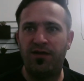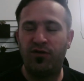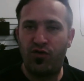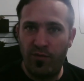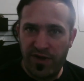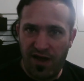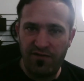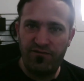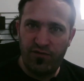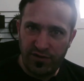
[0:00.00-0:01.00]

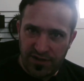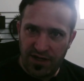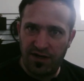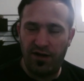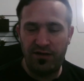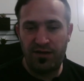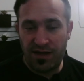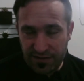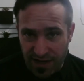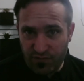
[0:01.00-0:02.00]
combien faut-il
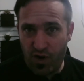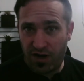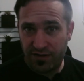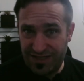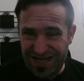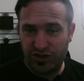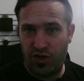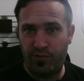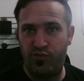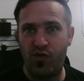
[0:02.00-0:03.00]
d'avoir
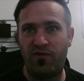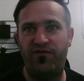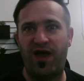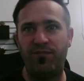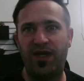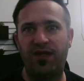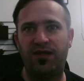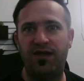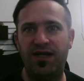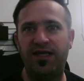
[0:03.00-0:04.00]
d'argent pour farmer
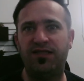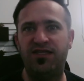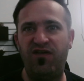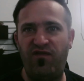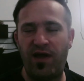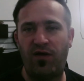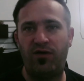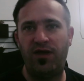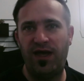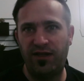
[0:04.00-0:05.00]
les
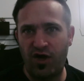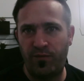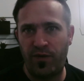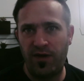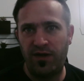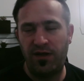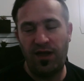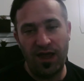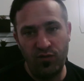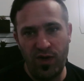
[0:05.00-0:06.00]
différents airdrops
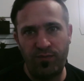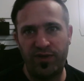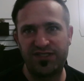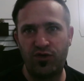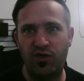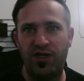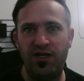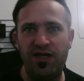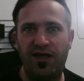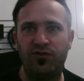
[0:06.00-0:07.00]
Eh oui, parce qu'il
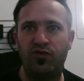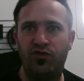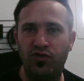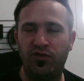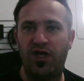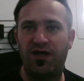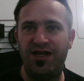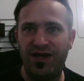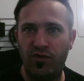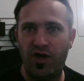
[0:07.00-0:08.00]
y a de toutes
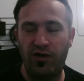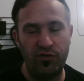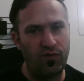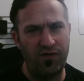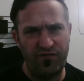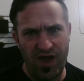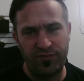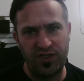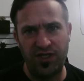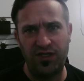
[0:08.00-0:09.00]
les couleurs, donc on va faire un
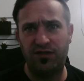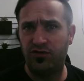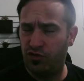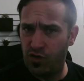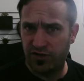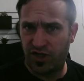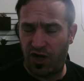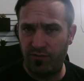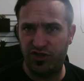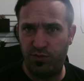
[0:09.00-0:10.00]
petit tour
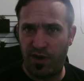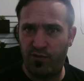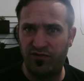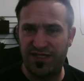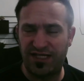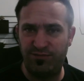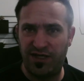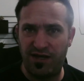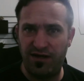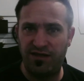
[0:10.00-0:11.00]
ensemble, je vais un peu vous
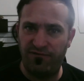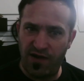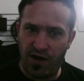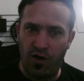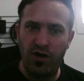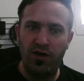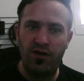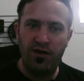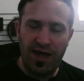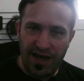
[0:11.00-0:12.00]
expliquer les différents
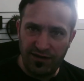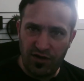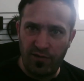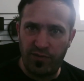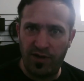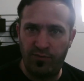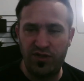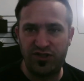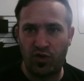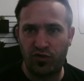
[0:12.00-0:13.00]
airdrops, et
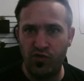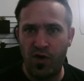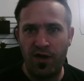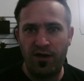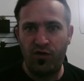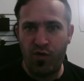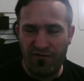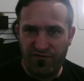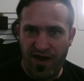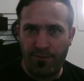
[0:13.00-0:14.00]
puis surtout quoi
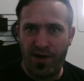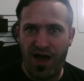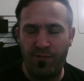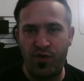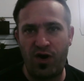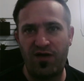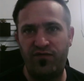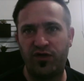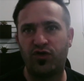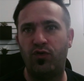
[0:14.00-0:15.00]
faire par rapport à
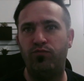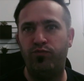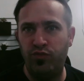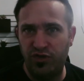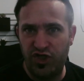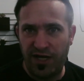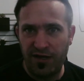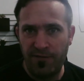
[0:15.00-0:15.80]
votre budget,